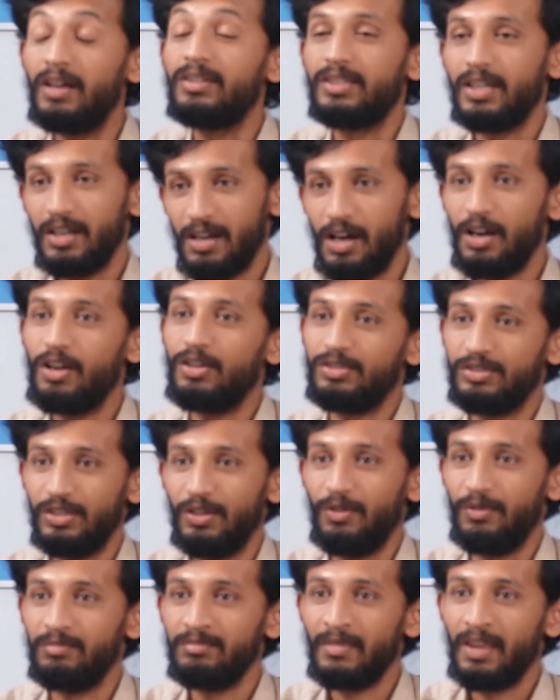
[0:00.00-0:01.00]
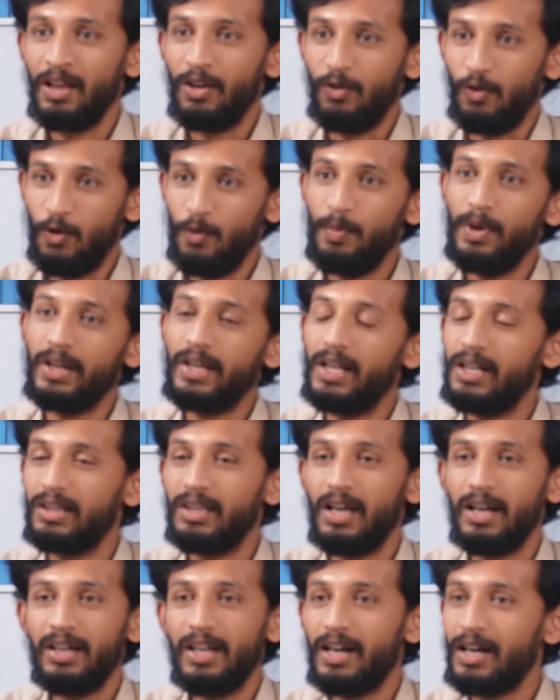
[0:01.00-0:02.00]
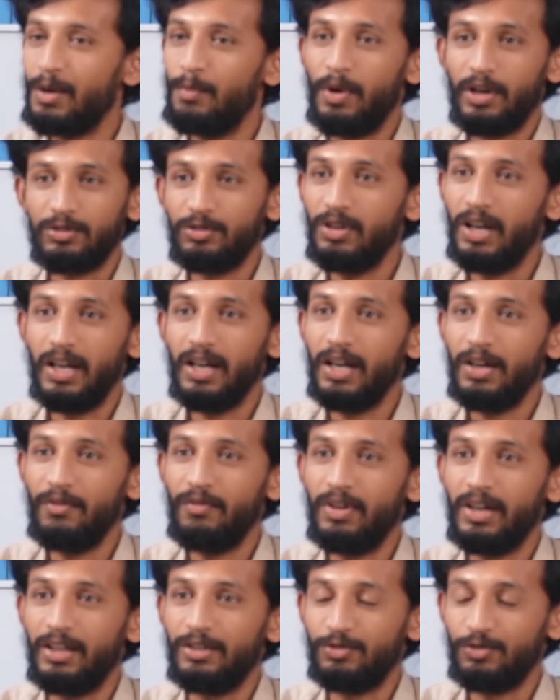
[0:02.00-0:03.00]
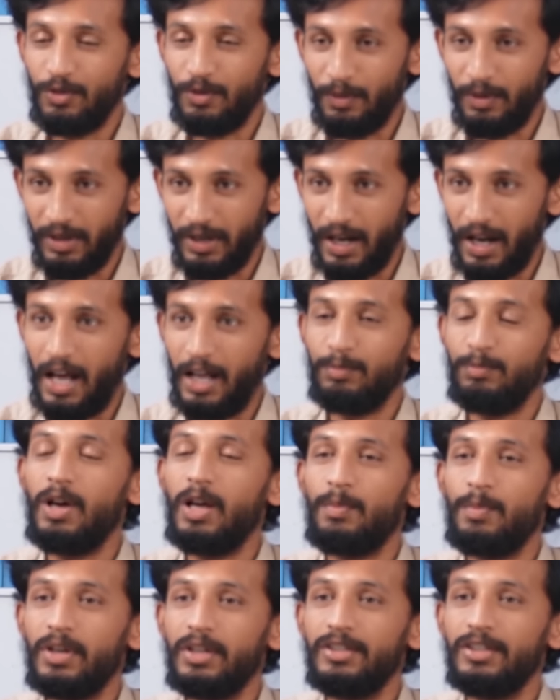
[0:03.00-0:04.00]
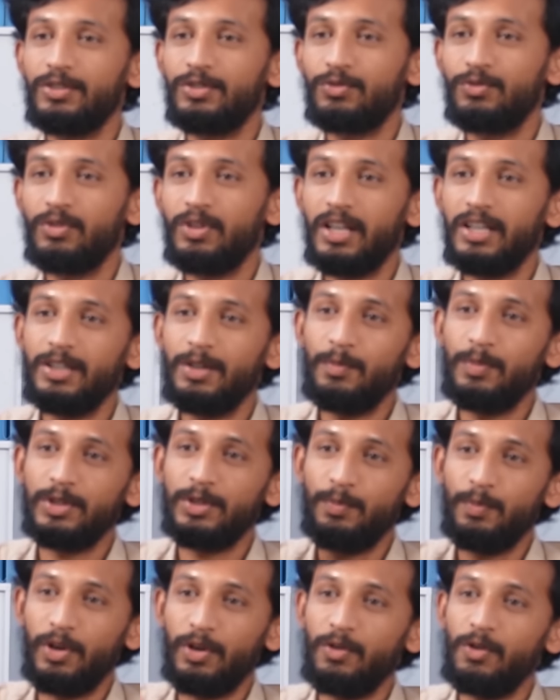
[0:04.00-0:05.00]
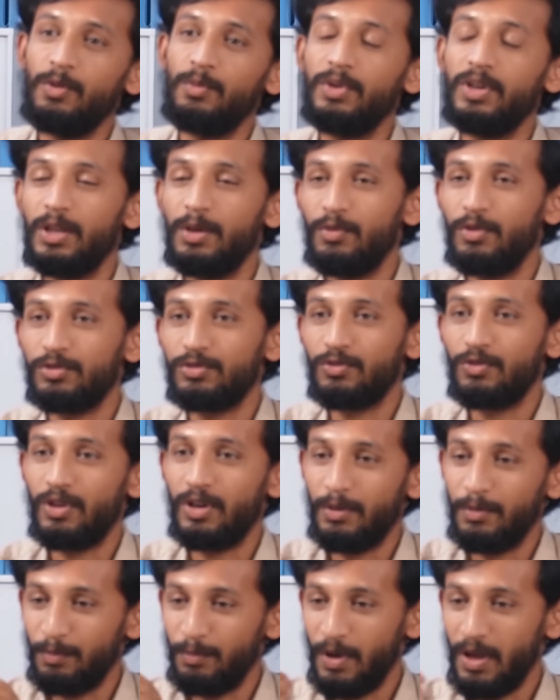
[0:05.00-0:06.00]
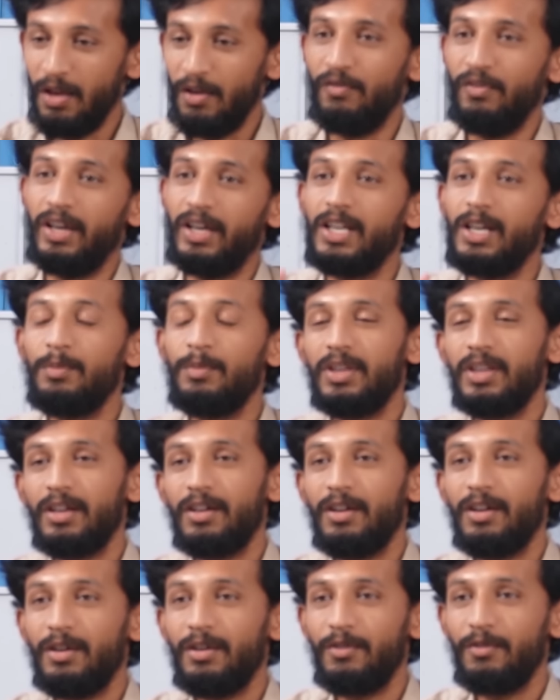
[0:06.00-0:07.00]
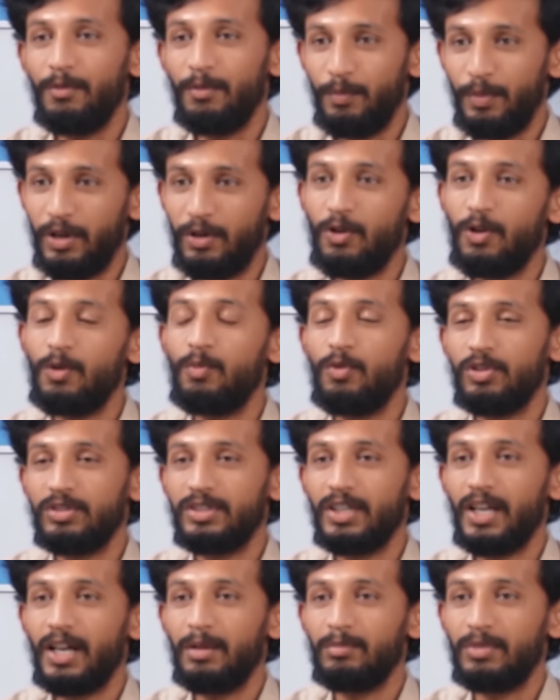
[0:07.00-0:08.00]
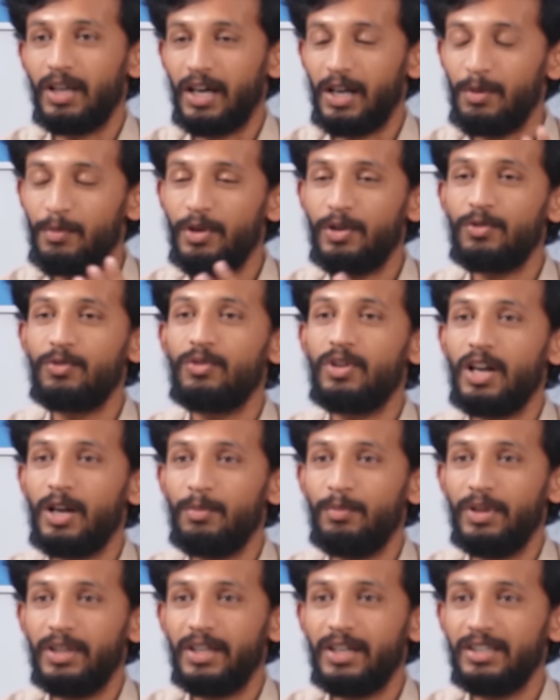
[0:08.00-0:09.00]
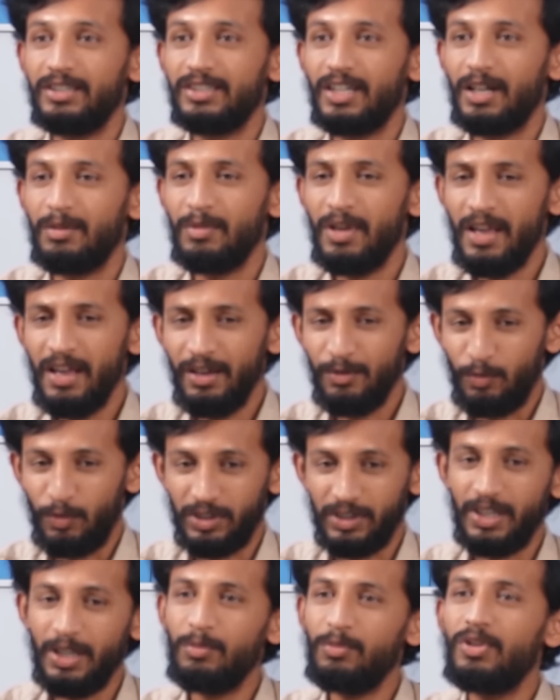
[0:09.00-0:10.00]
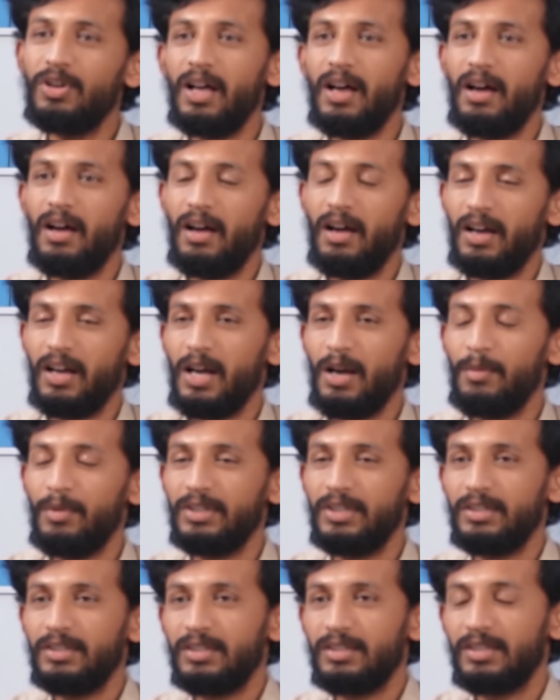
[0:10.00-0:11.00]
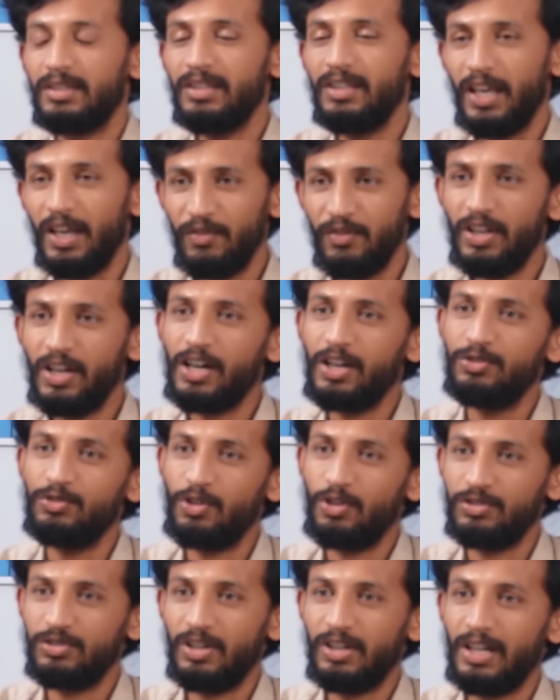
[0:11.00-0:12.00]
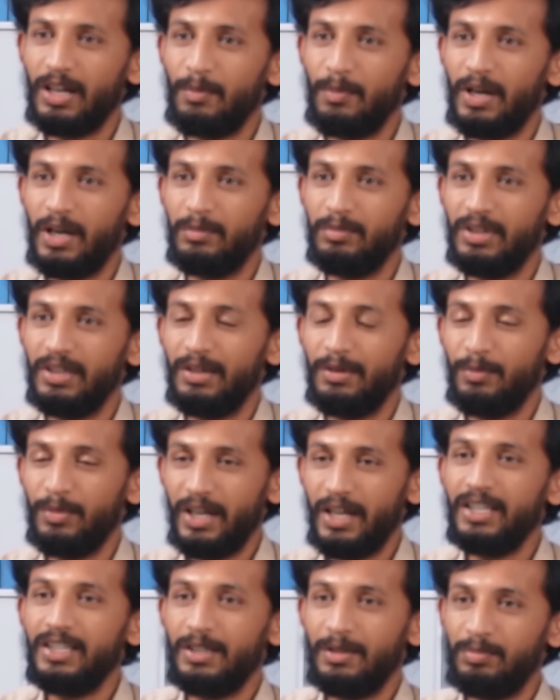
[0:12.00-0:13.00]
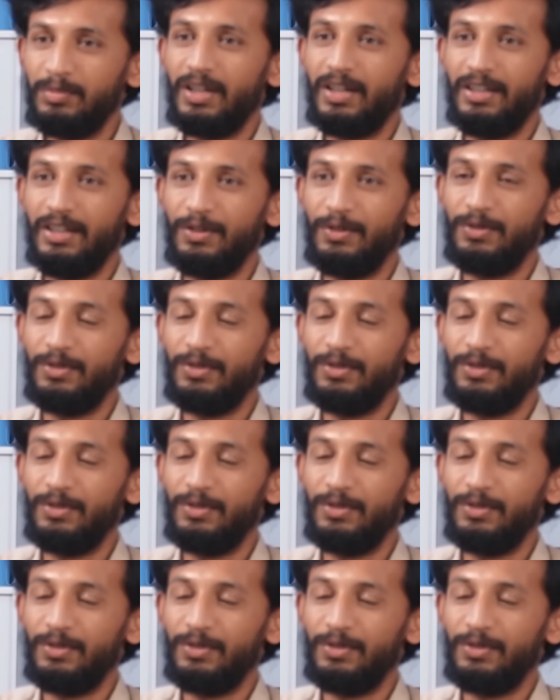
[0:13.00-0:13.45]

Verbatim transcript: శ్రీకాళహస్తిలో లోపలికి వెళ్తా అంటే అక్కడ భక్తులు వెళ్ళనివ్వలేదు సో నేను ఆత్మార్పణ చేసుకుంటా అని చెప్పేసి పెట్రోల్ మీద పోసుకోవడం వెహికల్ మీద పెట్రోల్ పోసేయడం తగలబెట్టుకుంటారని బెదిరించడం మొత్తం కూడా హంగామా చేసేసింది ఏ విధంగా చూడొచ్చు అంటారు మేడం దీన్ని మీరేం చెప్తారు దీని